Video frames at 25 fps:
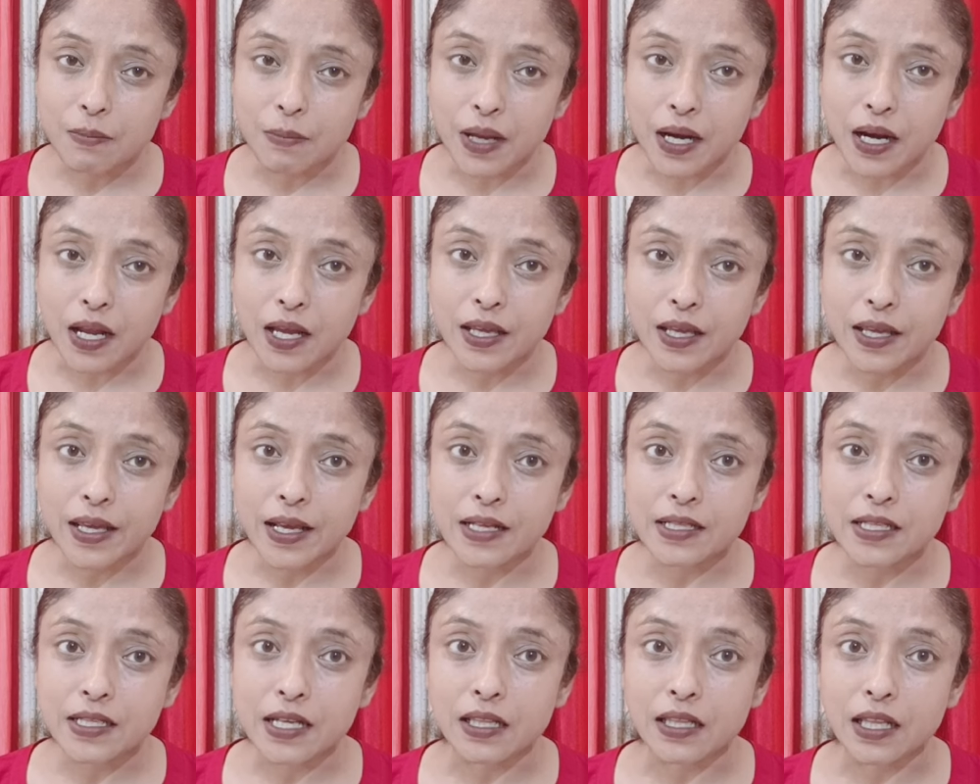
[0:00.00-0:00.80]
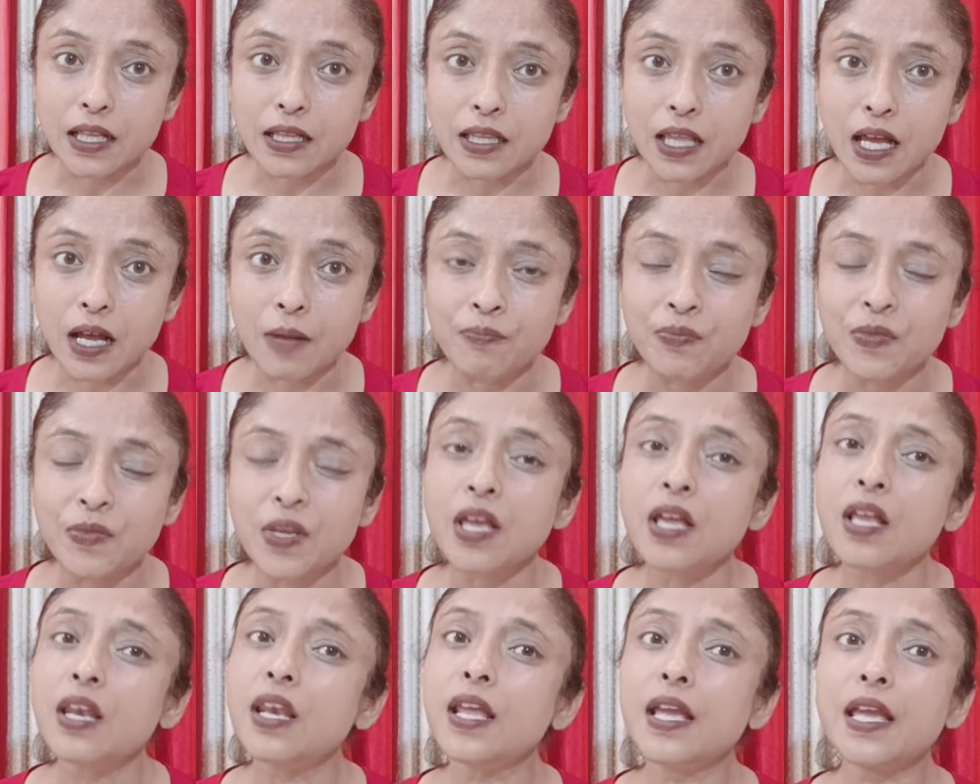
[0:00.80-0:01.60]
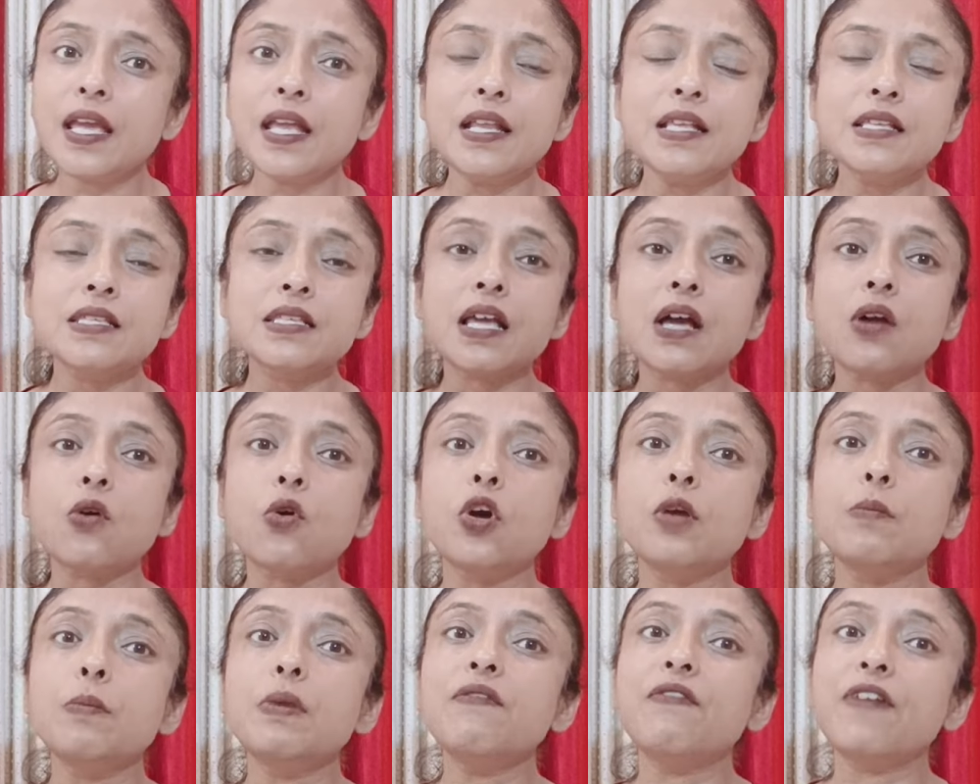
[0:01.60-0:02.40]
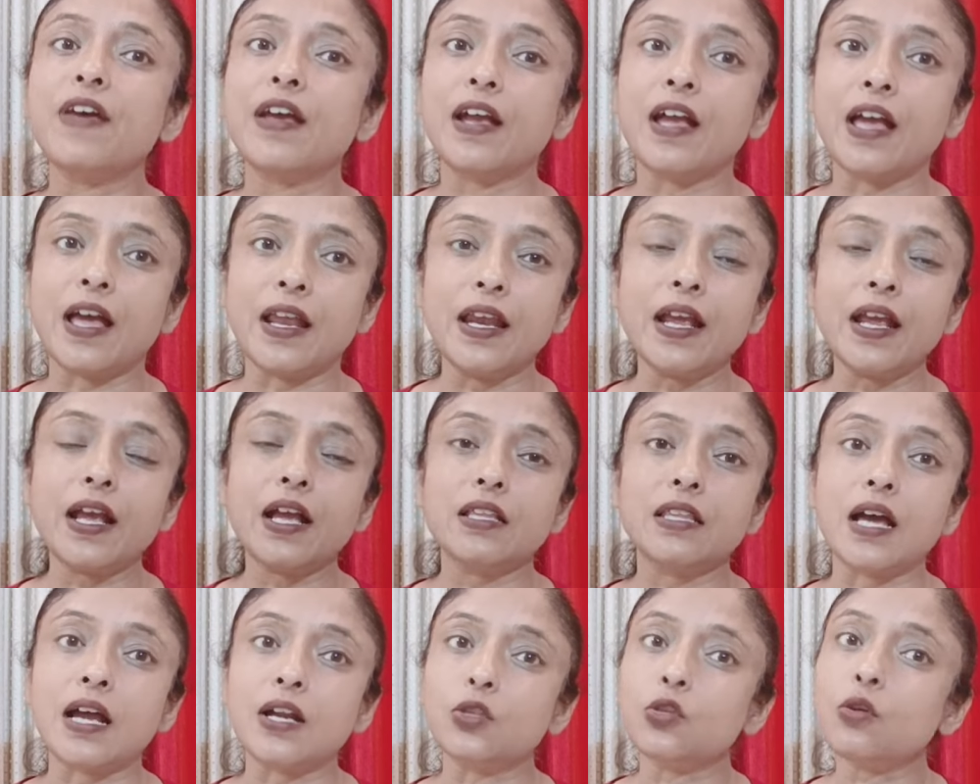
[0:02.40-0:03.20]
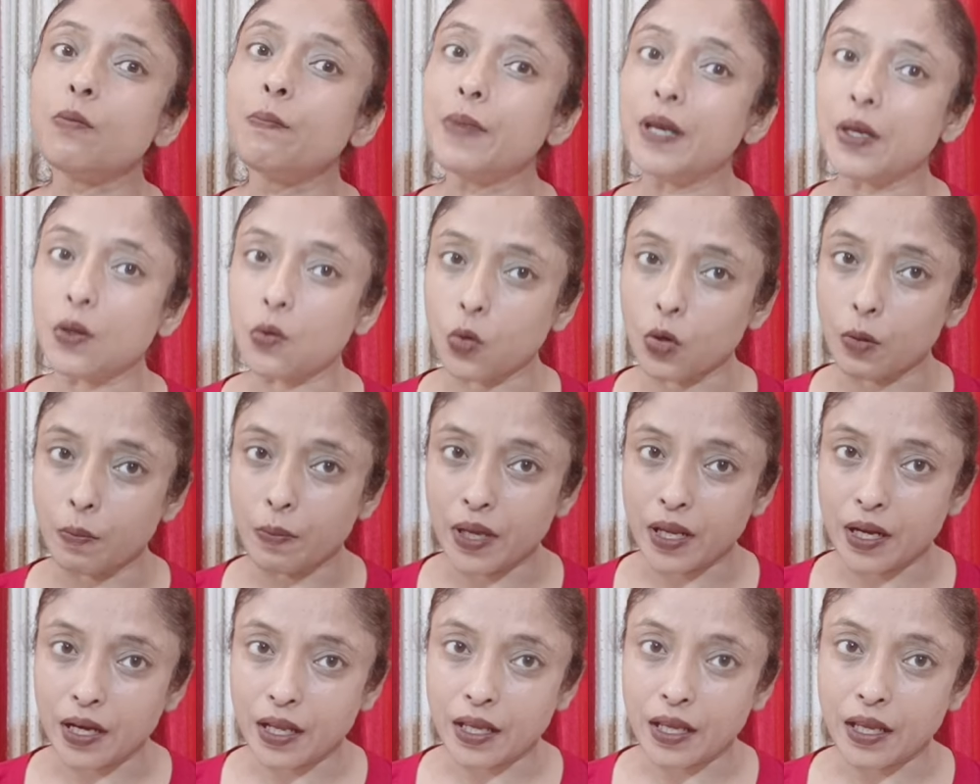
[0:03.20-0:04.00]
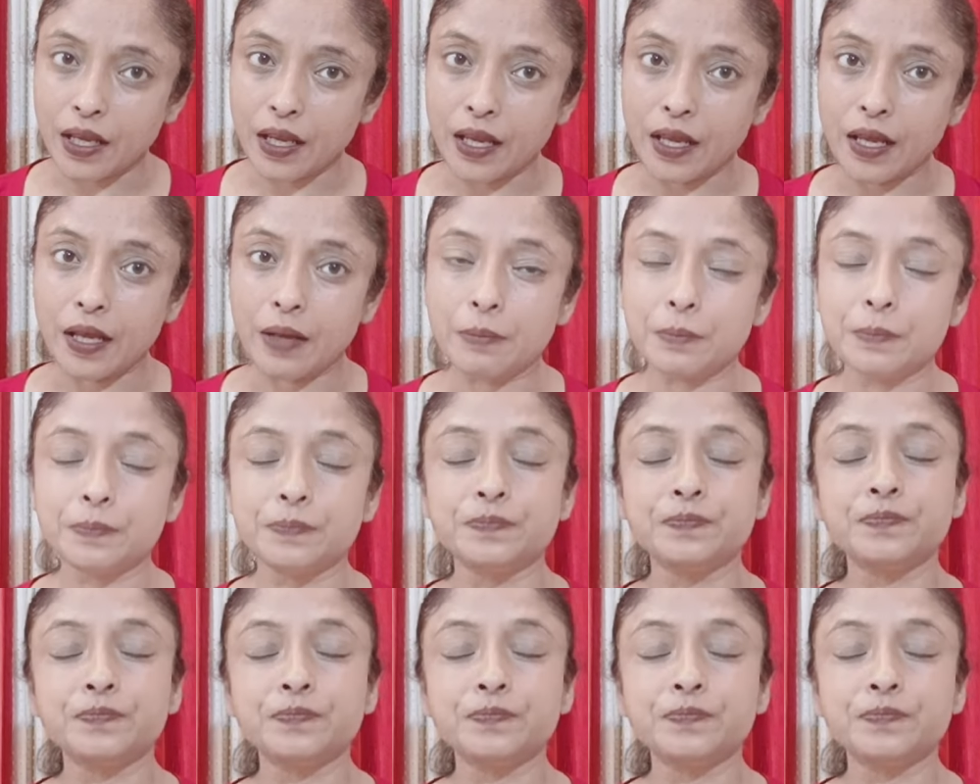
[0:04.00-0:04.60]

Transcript: से मना किया जाता था लेकिन इसका कोई भी वैज्ञानिक आधार तो बिल्कुल भी नहीं है